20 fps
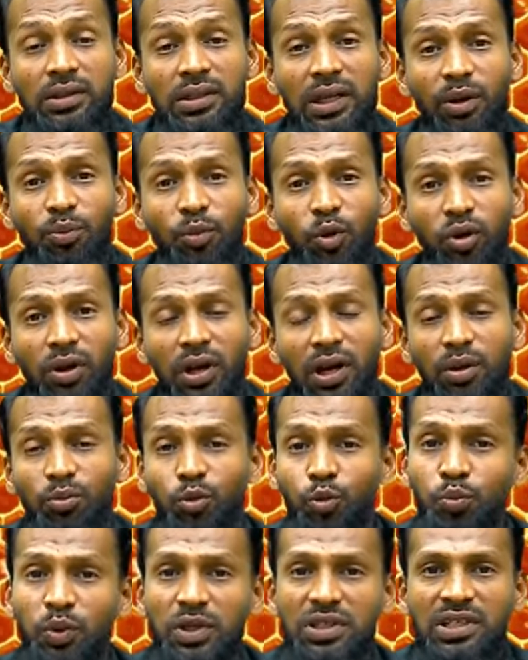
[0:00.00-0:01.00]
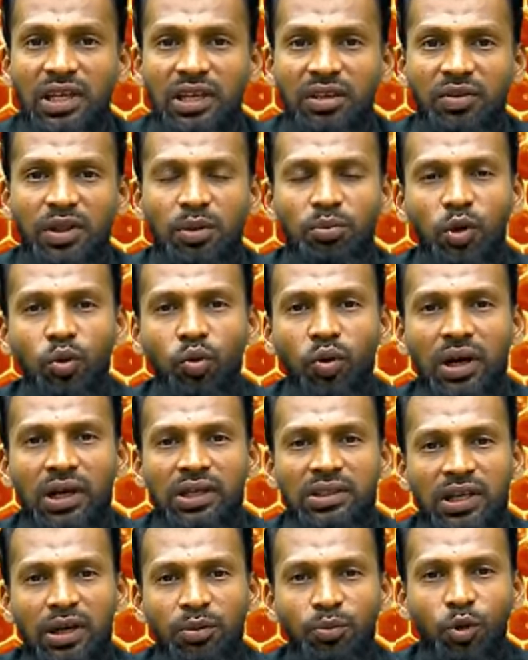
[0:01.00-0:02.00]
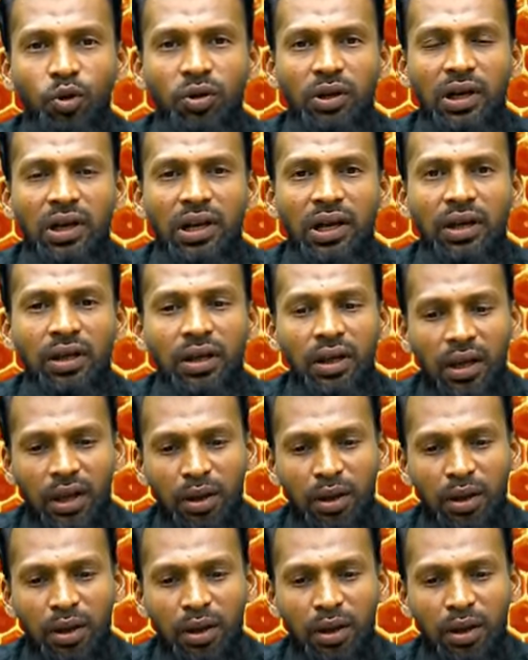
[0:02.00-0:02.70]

சில பொருட்களில் முப்பது சதவீதம் பண்ணுவாங்க சில பொருட்களில்